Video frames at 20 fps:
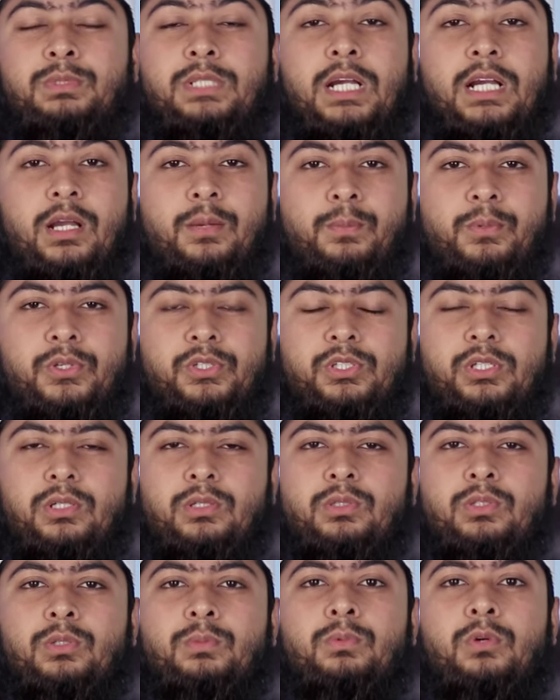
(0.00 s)
টাকা পয়সার
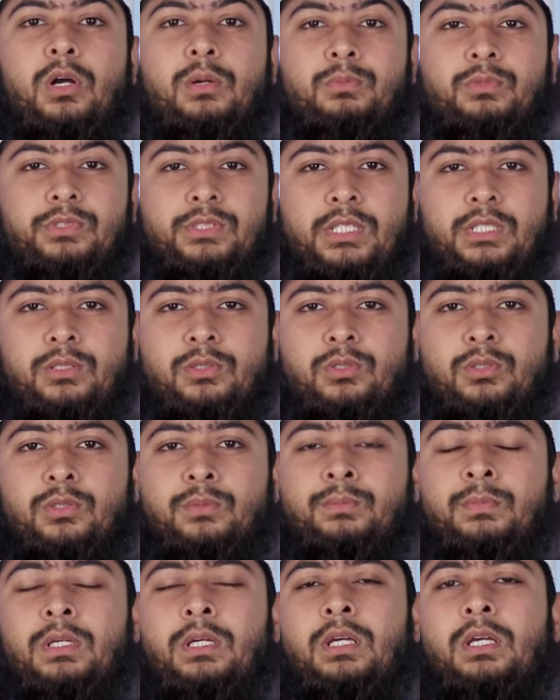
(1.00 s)
লোভ ক্ষমতার লোভ